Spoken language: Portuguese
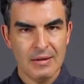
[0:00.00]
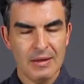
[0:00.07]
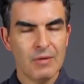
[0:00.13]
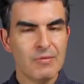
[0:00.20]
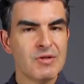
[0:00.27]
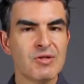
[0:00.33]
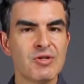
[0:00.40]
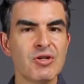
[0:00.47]

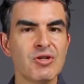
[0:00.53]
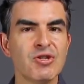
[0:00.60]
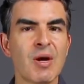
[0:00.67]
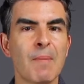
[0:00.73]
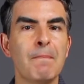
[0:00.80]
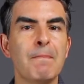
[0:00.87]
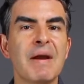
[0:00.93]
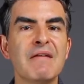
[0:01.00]
Não existe
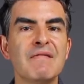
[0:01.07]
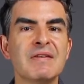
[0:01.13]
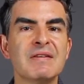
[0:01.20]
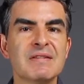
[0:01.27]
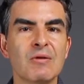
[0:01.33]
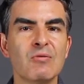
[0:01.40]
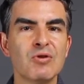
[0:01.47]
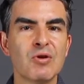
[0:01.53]
a
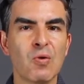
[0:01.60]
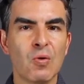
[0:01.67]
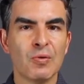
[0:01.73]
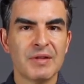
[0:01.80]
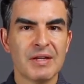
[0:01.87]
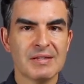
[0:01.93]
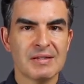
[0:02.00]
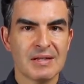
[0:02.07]
previsão de
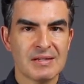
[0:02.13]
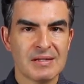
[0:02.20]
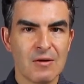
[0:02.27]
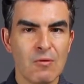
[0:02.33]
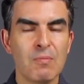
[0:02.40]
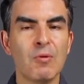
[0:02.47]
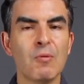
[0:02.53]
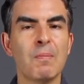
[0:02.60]

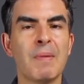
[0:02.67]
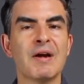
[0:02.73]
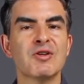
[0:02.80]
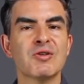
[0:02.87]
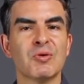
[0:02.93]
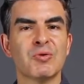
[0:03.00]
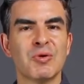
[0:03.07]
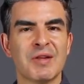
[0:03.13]
contestação por
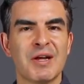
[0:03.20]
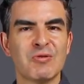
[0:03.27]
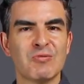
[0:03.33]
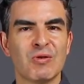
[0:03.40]
parte da autoridade